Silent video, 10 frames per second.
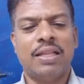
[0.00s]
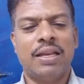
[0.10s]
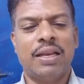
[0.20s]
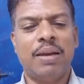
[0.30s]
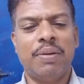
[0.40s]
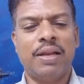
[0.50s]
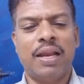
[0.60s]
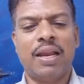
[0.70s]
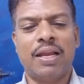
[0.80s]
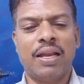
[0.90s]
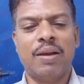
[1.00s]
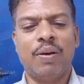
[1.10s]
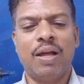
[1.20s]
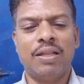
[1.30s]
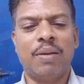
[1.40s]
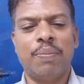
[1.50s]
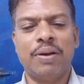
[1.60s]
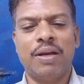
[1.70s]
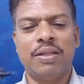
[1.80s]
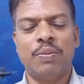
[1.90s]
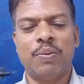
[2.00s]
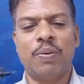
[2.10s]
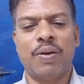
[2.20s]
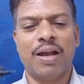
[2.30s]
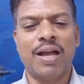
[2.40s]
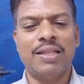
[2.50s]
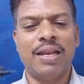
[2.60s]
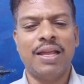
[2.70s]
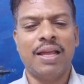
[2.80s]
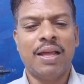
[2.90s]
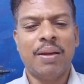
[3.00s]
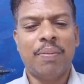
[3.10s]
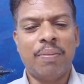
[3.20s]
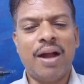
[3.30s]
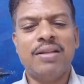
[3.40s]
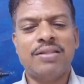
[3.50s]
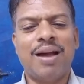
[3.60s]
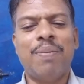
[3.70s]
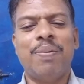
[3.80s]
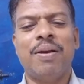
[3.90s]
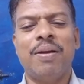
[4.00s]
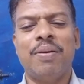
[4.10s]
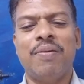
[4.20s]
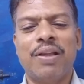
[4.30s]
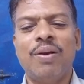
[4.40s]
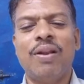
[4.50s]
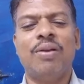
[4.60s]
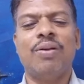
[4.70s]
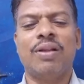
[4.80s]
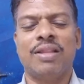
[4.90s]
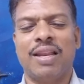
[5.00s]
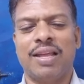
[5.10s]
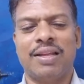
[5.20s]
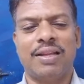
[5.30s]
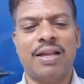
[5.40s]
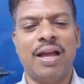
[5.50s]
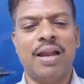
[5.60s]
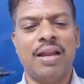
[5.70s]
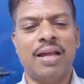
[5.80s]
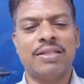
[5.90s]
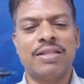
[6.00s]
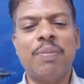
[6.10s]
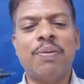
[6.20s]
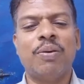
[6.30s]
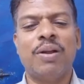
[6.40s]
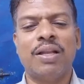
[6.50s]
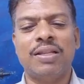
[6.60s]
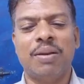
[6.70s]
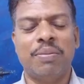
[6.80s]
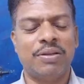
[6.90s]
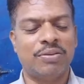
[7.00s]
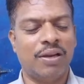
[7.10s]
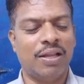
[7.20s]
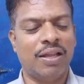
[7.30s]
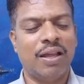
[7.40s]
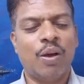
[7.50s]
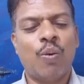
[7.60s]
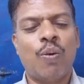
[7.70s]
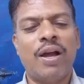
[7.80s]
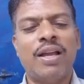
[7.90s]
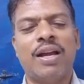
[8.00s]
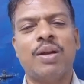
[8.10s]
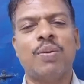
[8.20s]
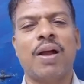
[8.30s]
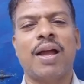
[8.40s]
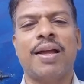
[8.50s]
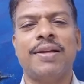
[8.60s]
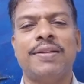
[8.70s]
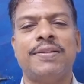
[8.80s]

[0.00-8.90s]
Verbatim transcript: அந்த நெல்மணிகள்லாம் கீழே விழும் அதுக்கப்புறம் எடுத்து போடுவாங்க அதில் மாடு சாப்பிட்ற வைக்கோல் இருக்கும் அதில் ஆனால் அதை சாப்பிடக்கூடாது அப்படின்னு சொல்லி வாயை கட்டுவாங்க